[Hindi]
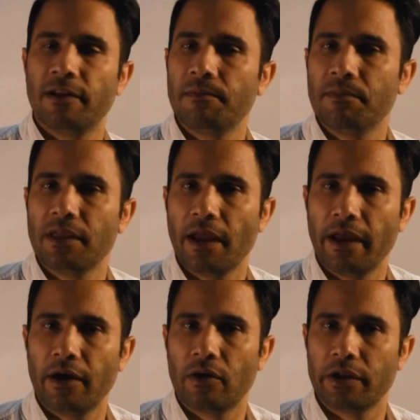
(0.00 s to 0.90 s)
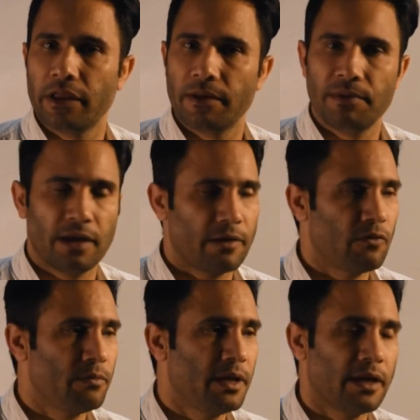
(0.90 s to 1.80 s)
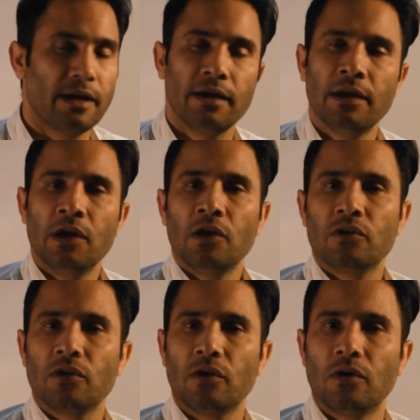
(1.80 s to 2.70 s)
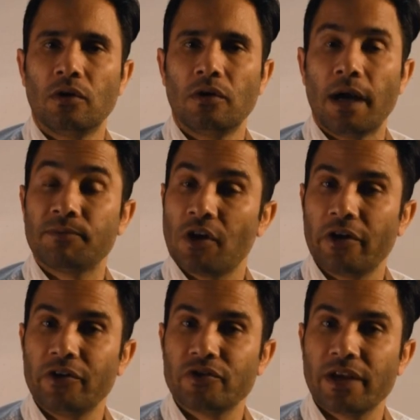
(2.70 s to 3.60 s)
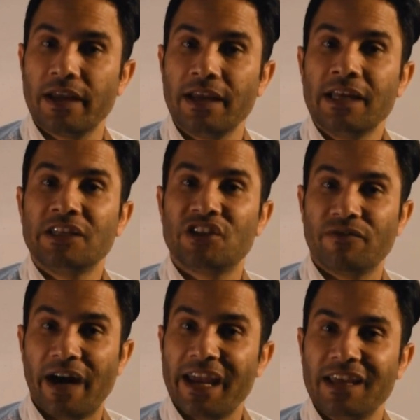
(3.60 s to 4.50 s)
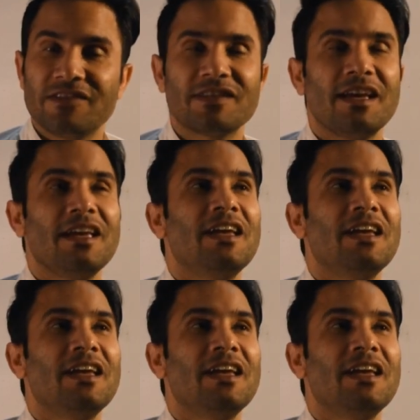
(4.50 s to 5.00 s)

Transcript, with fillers: फिल्म भी है और ये भी है वो भी है तो आई एम सॉरी टू से सिवाय इसके